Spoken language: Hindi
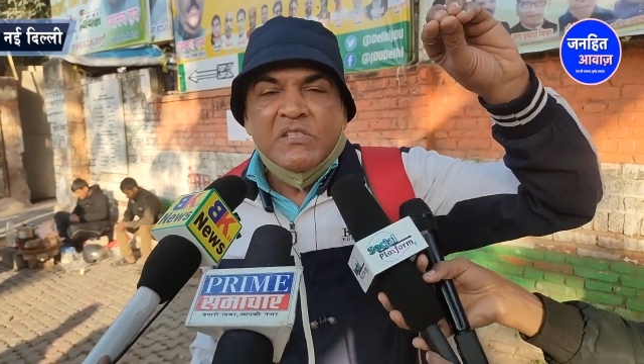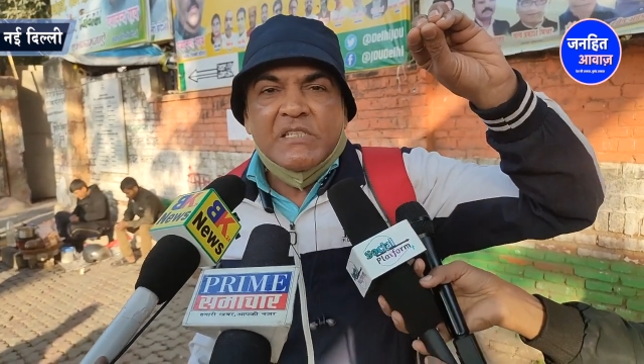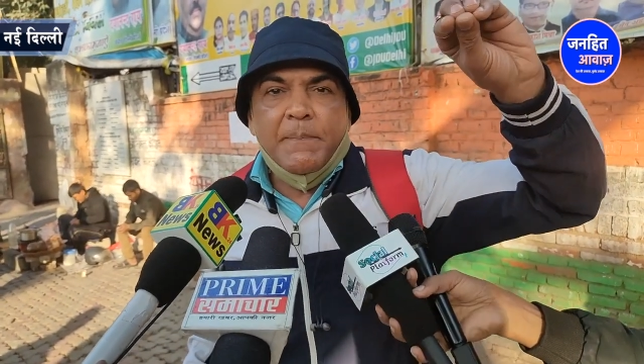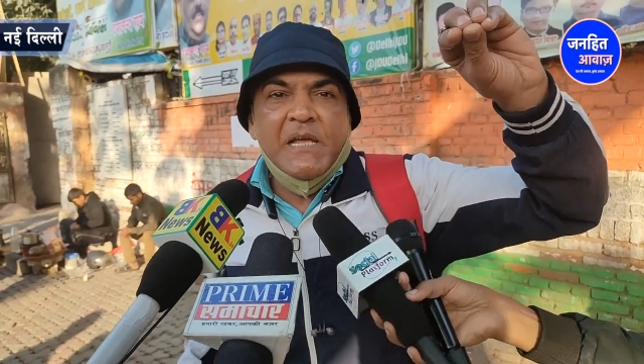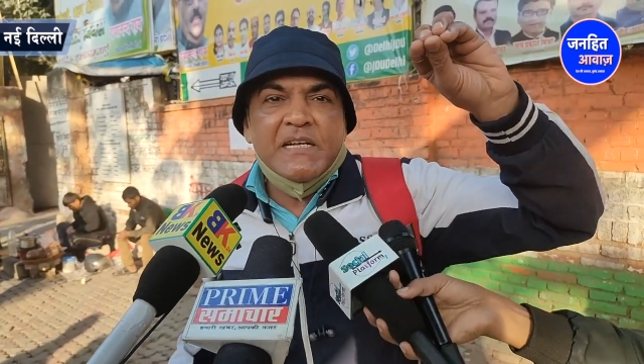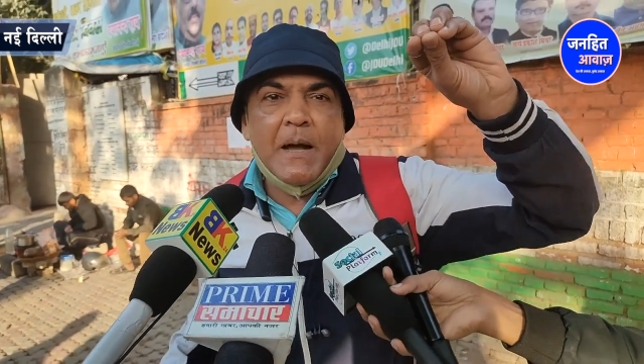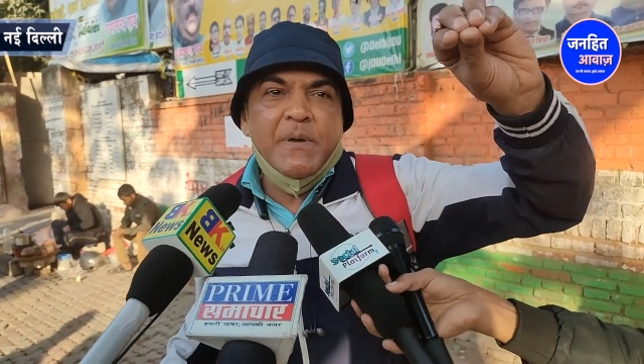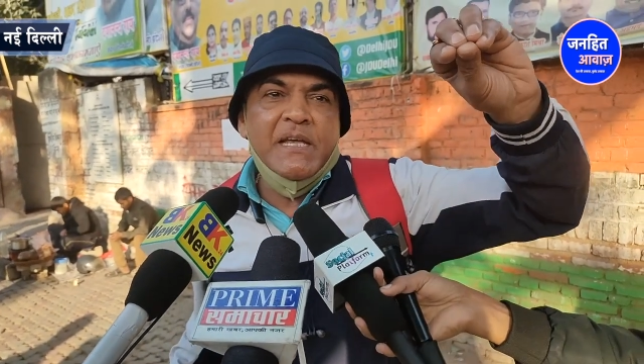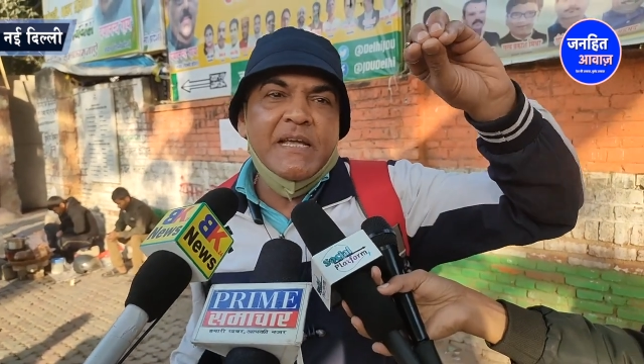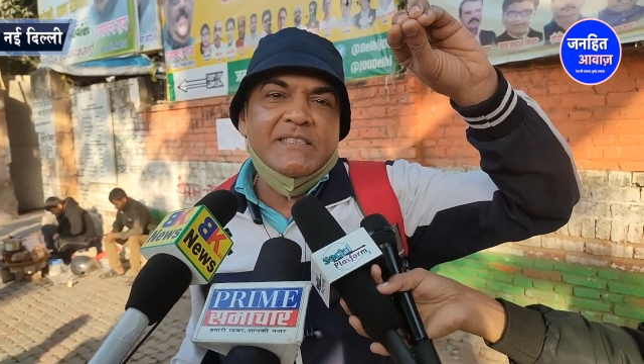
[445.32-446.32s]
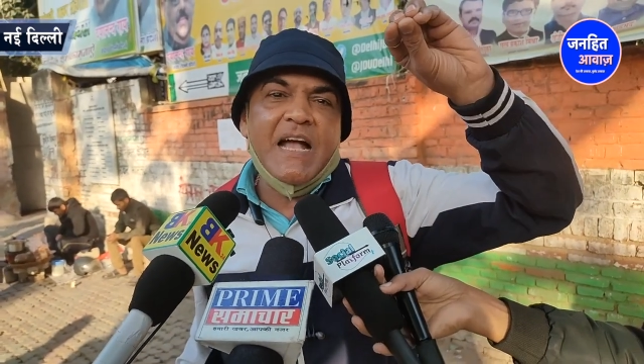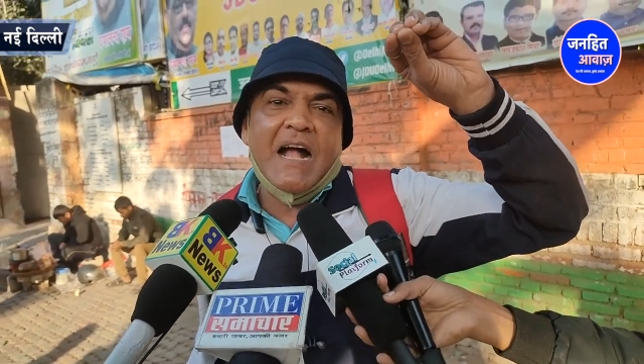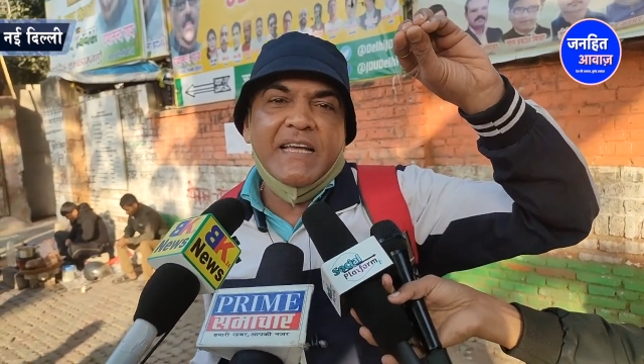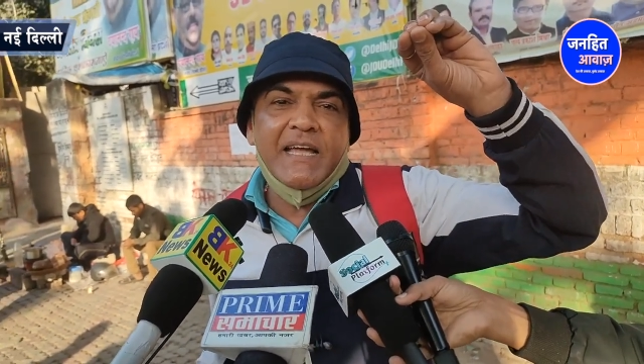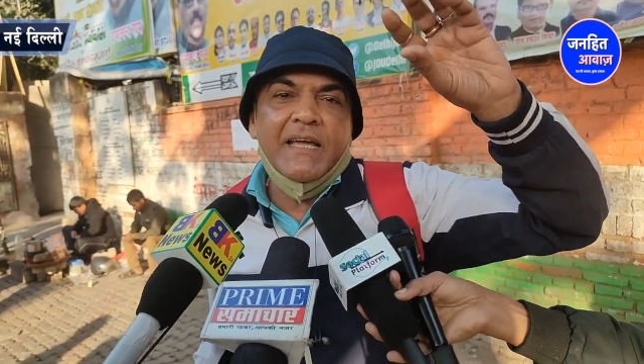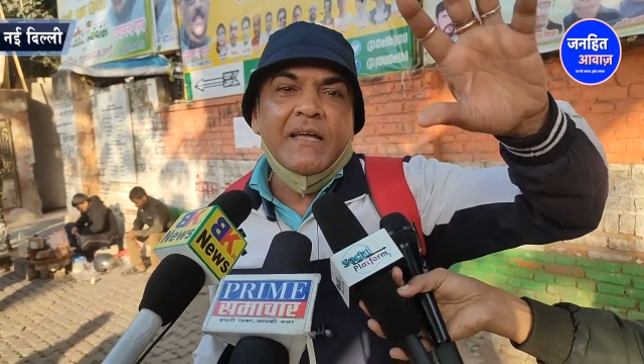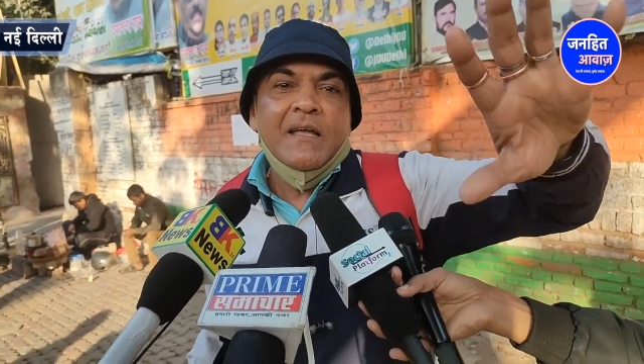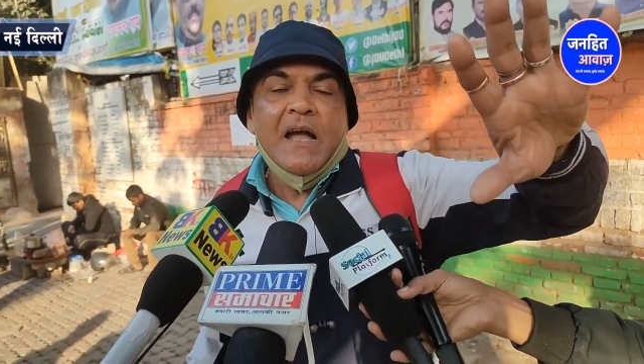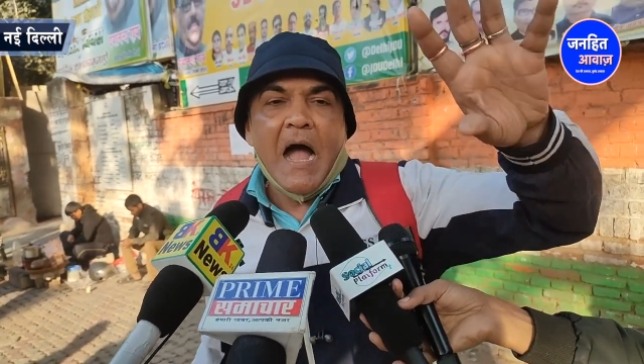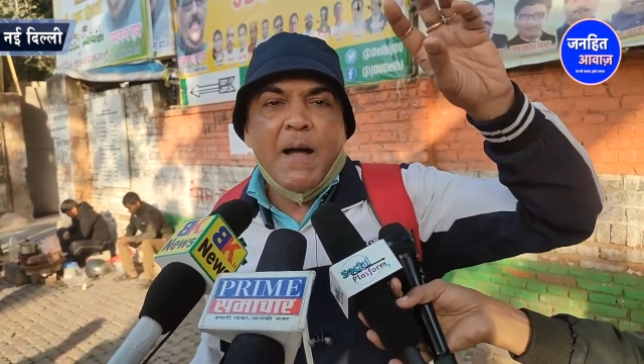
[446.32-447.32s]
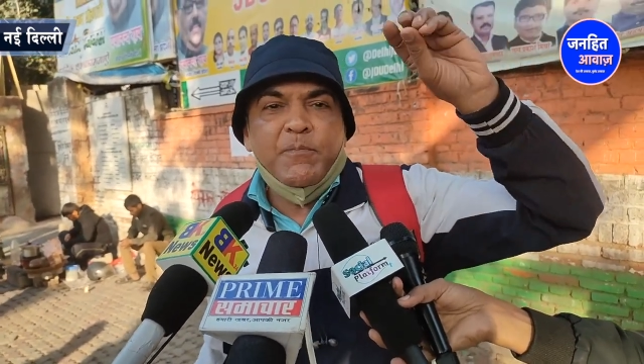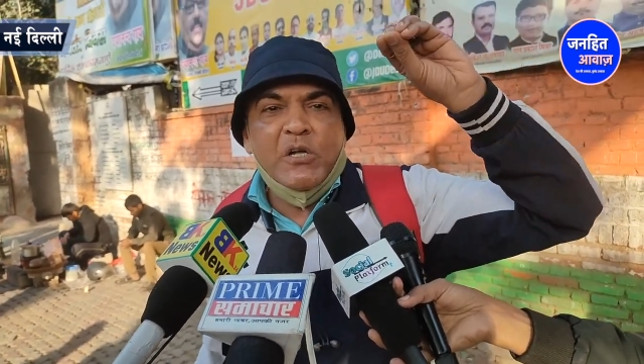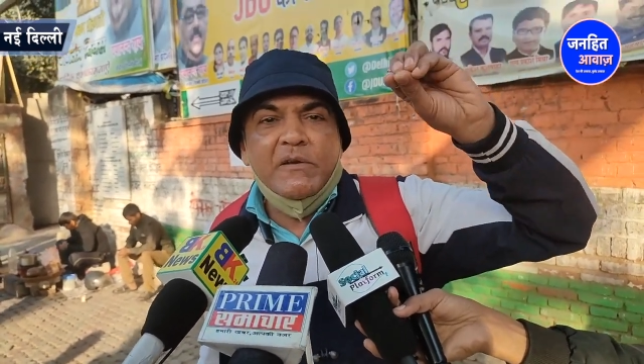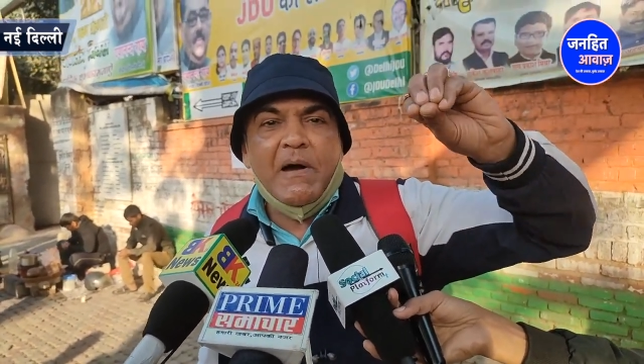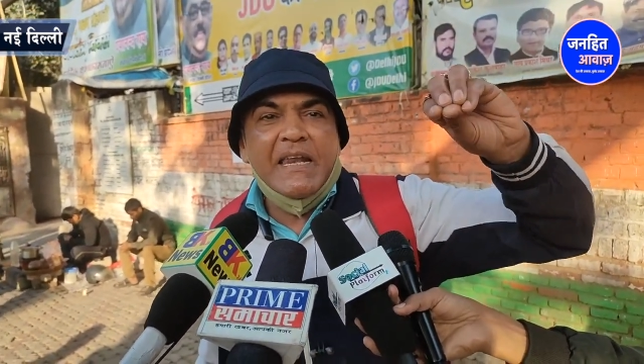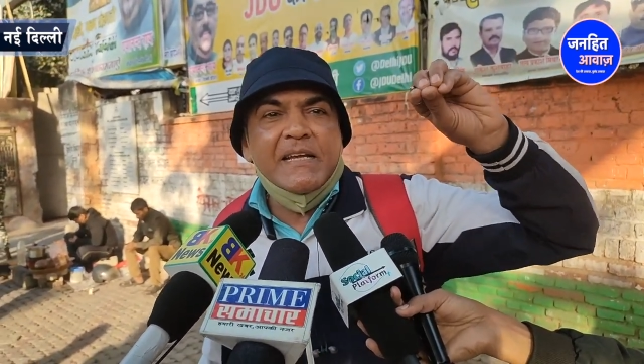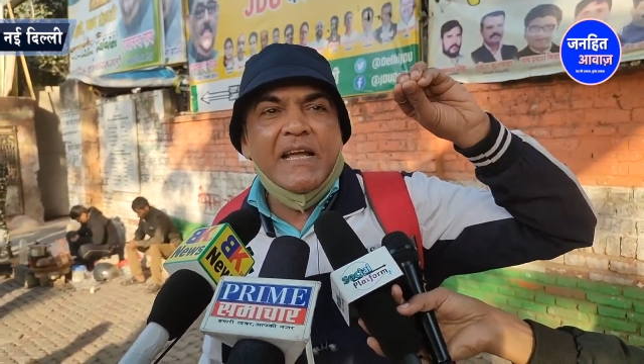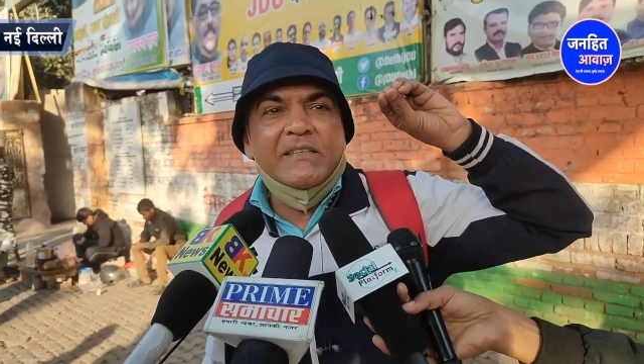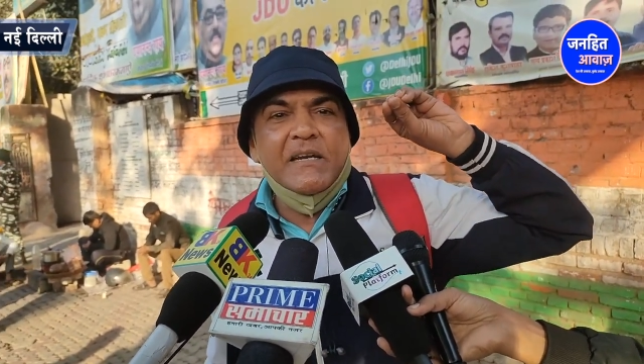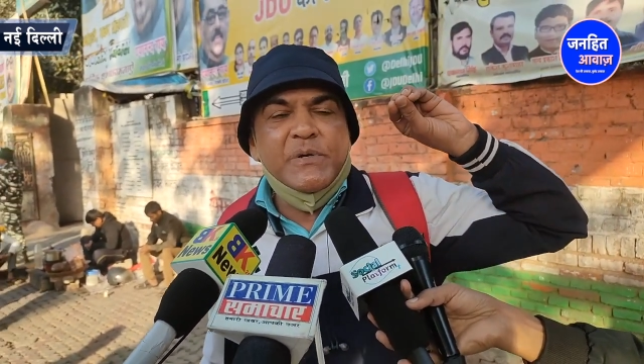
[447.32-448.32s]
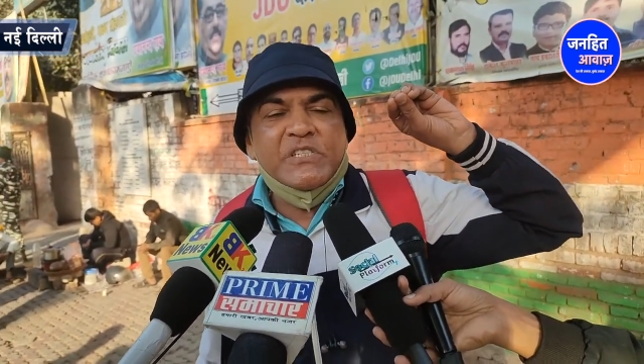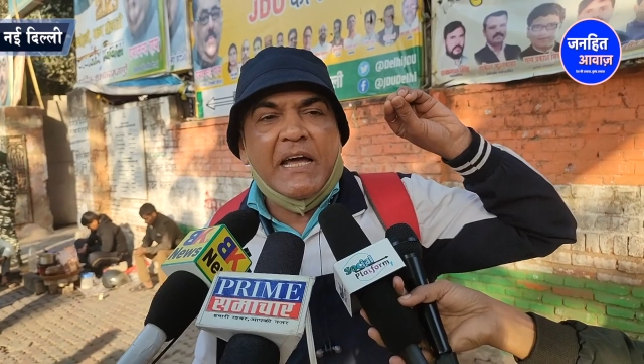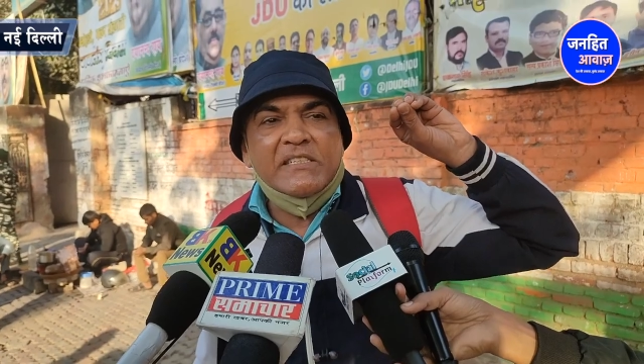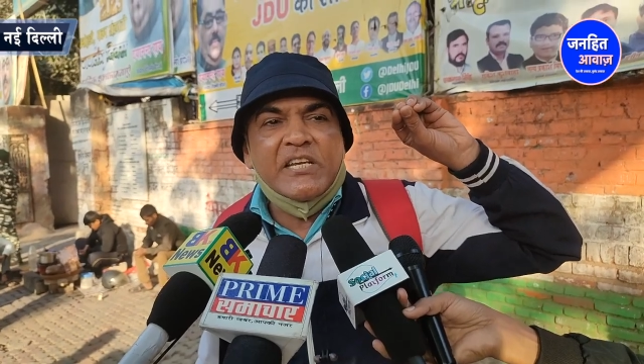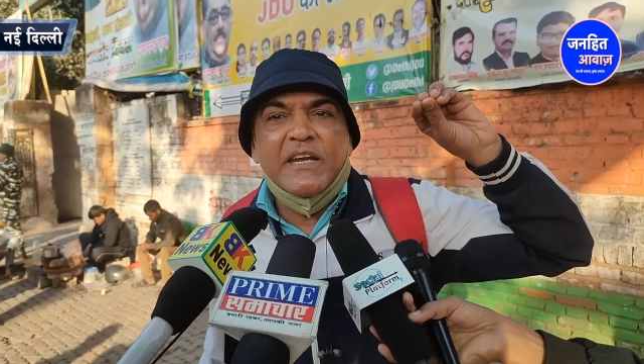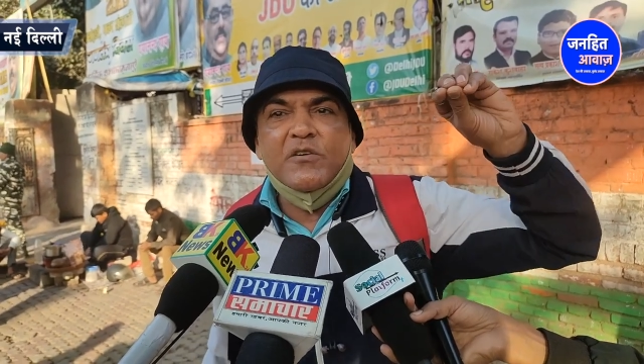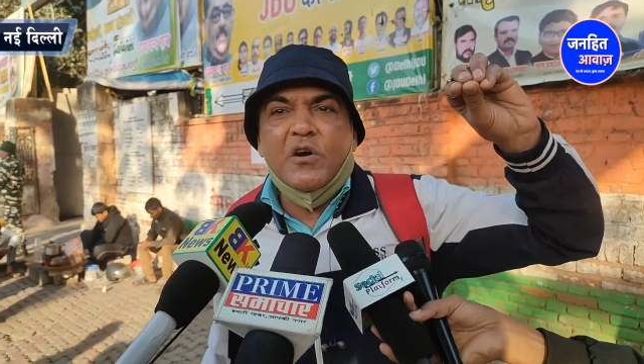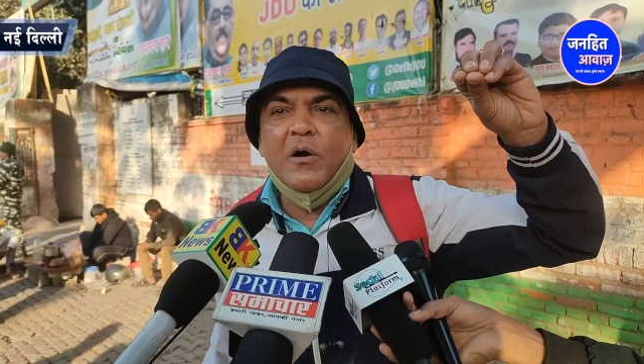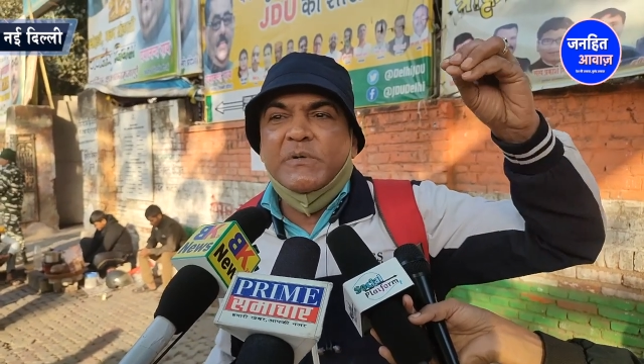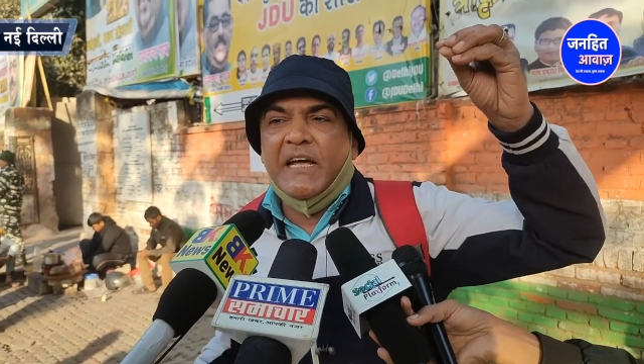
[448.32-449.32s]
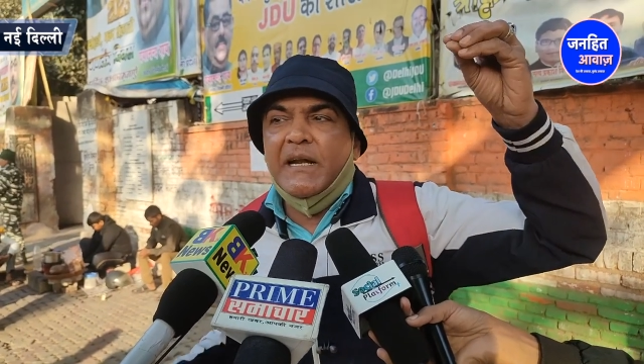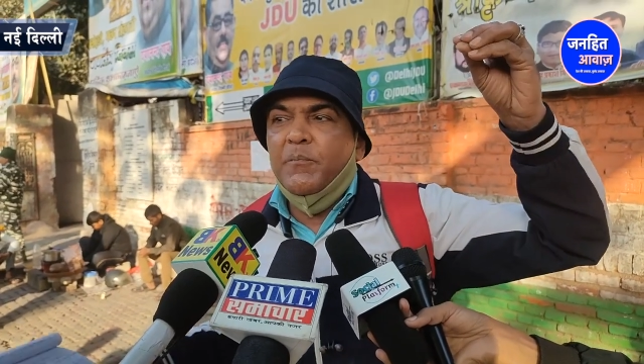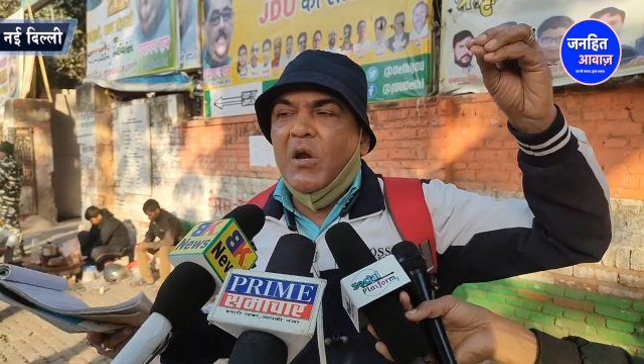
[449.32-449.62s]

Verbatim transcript: कभी कभी ये जाके आपको दिवाली के दिन बेचारे सैनिकों को बेचारे